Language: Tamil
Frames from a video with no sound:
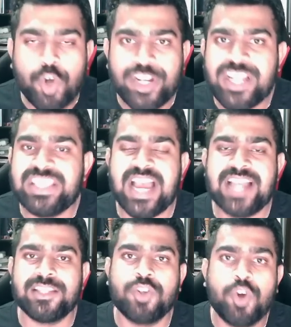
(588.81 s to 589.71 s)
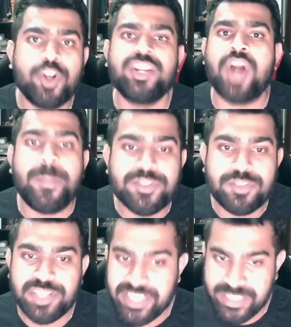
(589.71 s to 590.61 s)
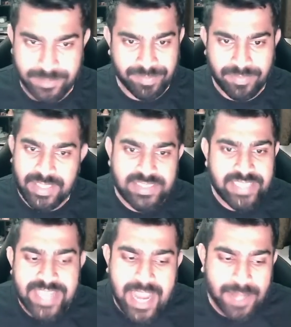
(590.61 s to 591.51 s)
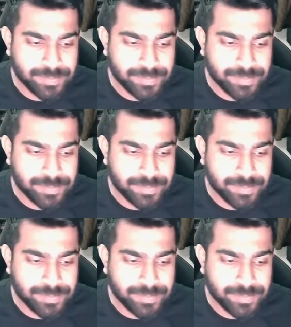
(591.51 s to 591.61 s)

கோல்டன் சான்ஸ் அ கோல்டன் ஆப்பர்ச்சுனிட்டி சரியா